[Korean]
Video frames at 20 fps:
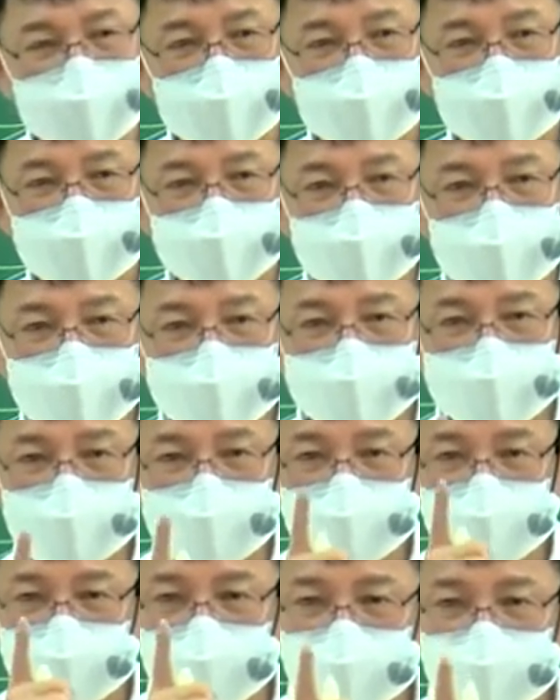그럼 잘 보세요.
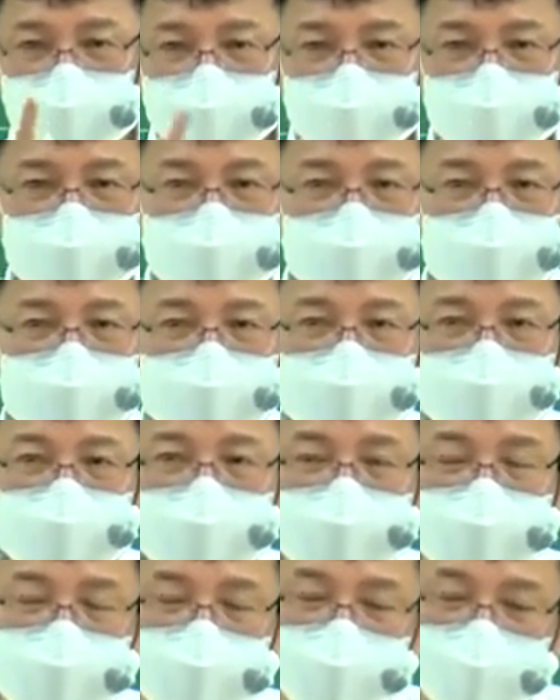효력이
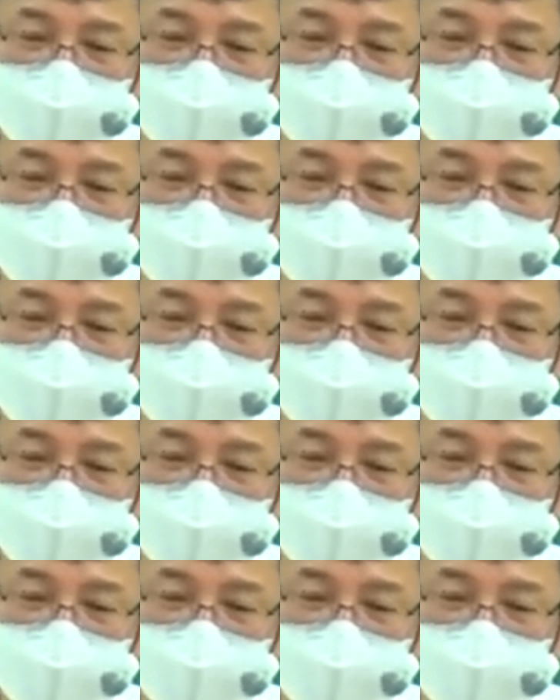생긴다.